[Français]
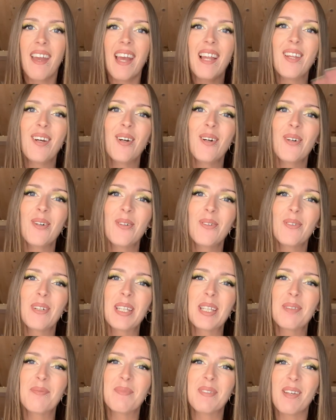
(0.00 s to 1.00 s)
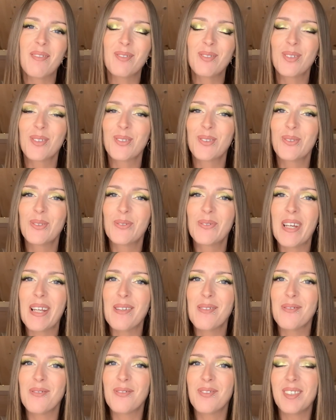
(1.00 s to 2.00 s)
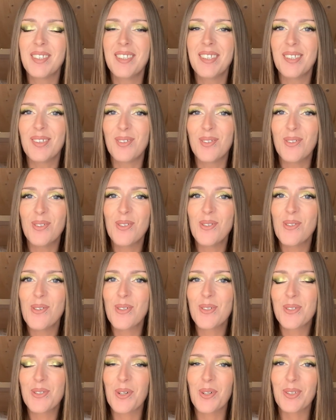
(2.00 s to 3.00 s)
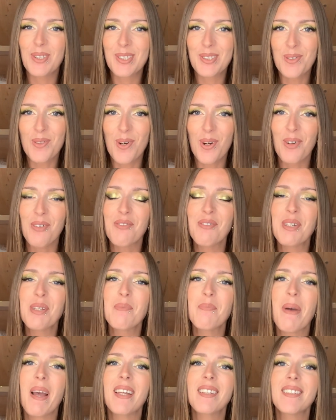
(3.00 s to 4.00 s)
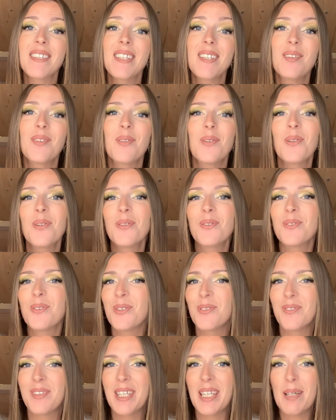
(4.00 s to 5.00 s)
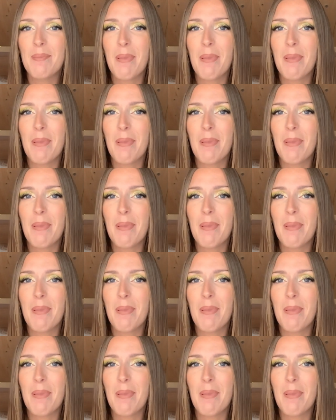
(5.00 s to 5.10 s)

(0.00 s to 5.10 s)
Hello et bienvenue dans une nouvelle vidéo. Aujourd'hui on refait une partie de Deviner les